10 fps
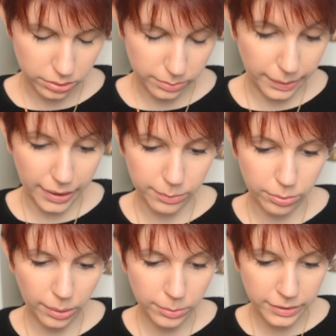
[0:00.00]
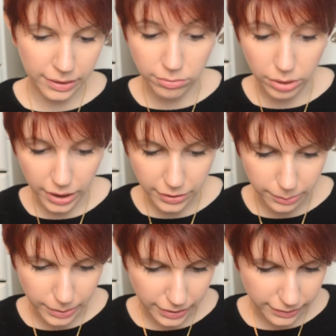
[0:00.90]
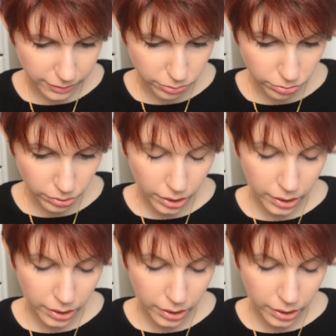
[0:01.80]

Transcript: ben, pour amener en voyage, bien entendu.